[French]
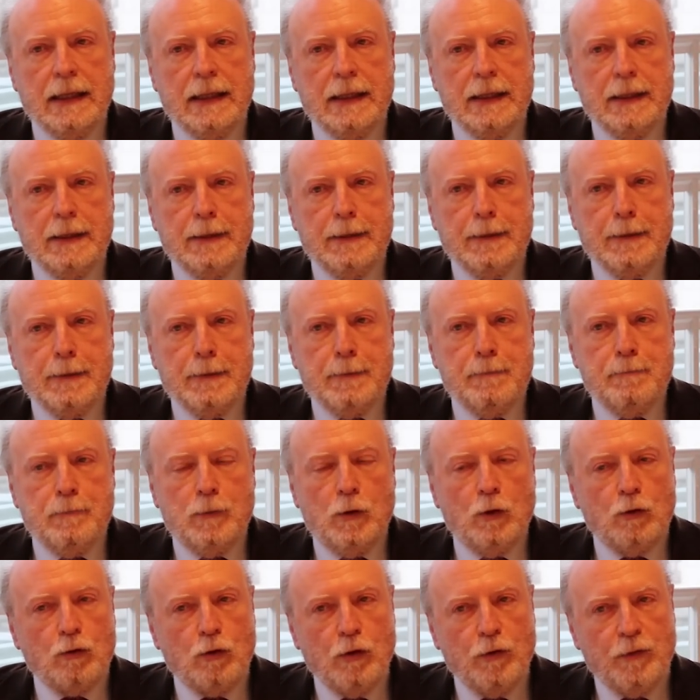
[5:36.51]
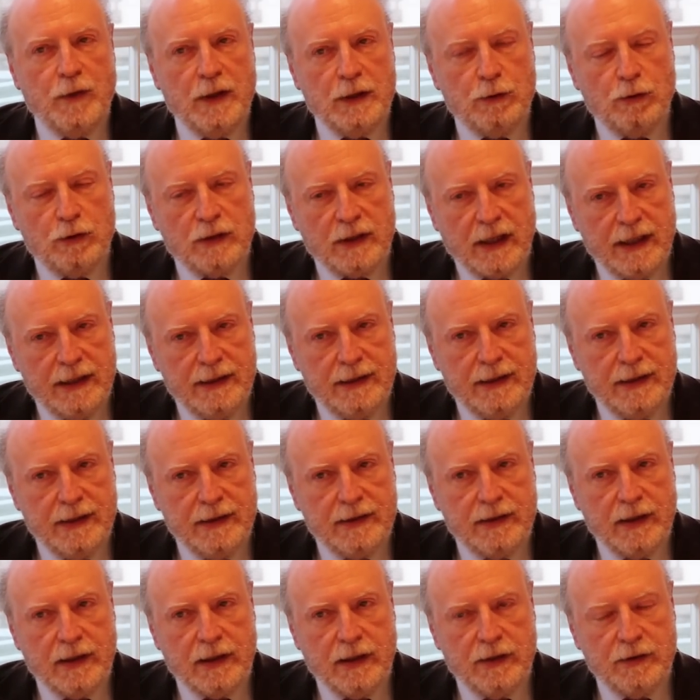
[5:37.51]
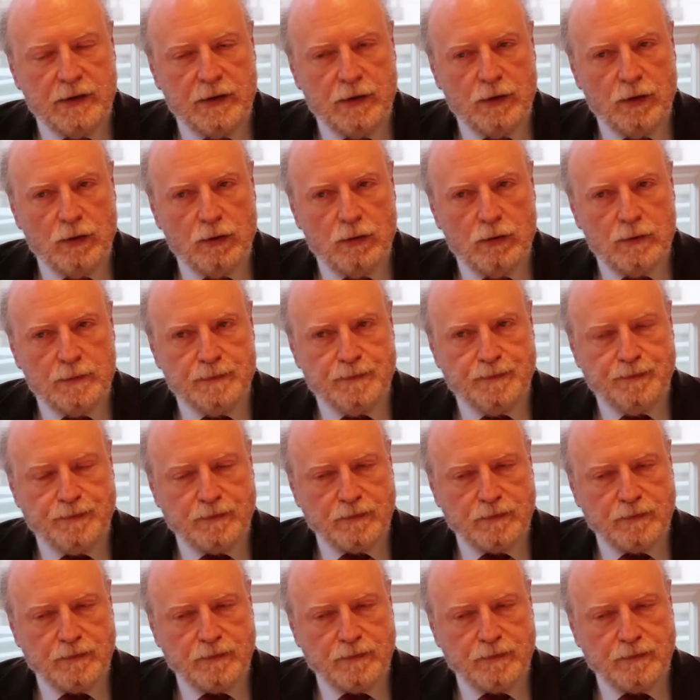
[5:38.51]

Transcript: Et donc le fait de traiter ces questions